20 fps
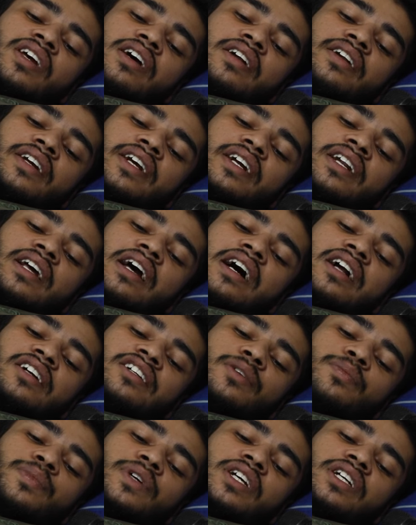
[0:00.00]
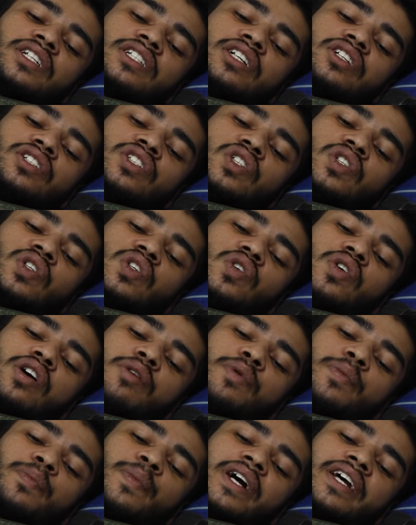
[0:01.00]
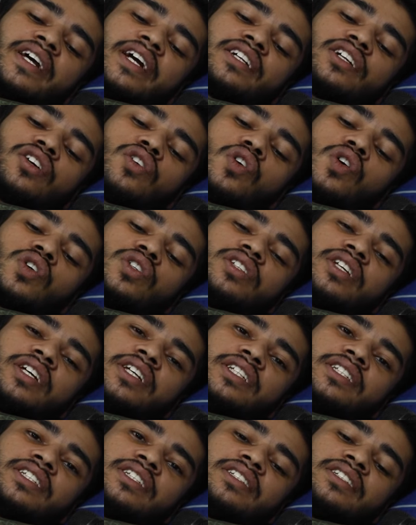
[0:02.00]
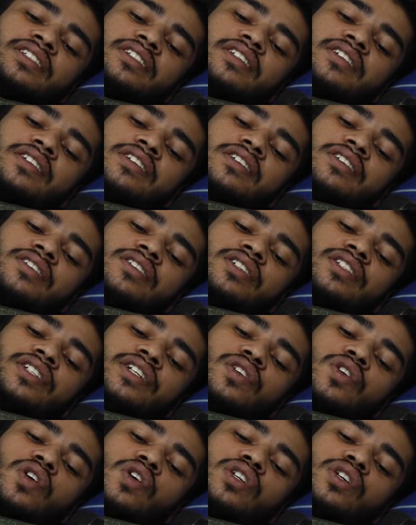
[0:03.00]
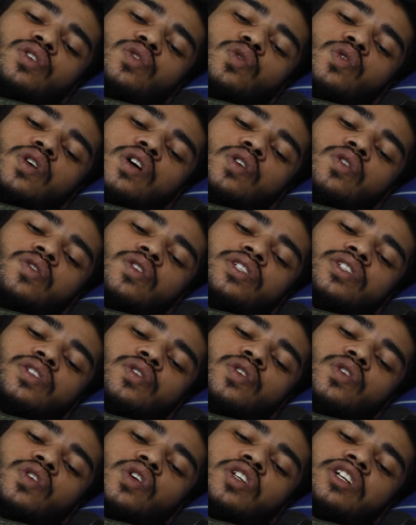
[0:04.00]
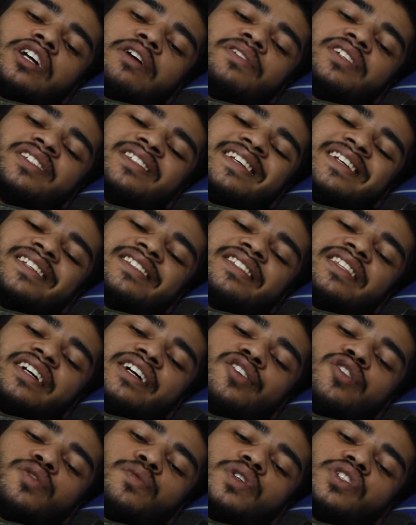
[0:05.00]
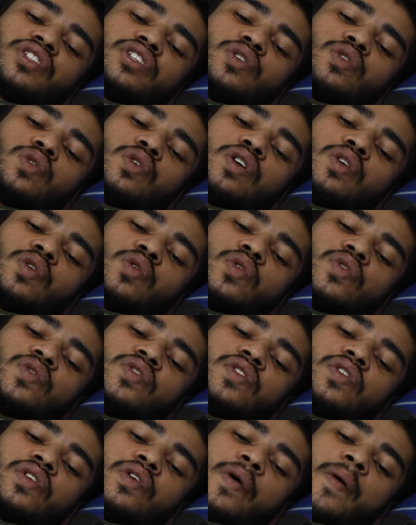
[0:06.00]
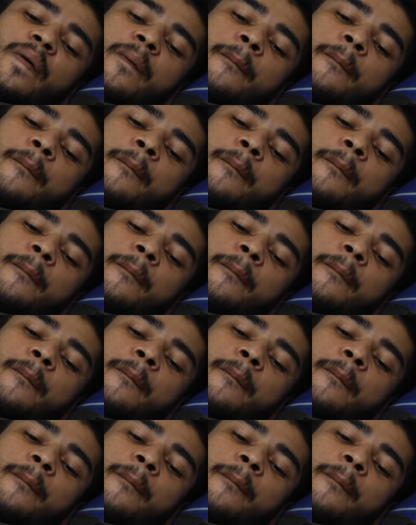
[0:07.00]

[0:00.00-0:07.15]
আর এখানে হাড়টা ভেঙে যাওয়ার জন্য আমার পায়ে একটা রড দেয় যে রডটা ঢুকানো হয়েছে ওই রডটা আমার সেন্স থাকা অবস্থায় ঢুকানো হয়েছিল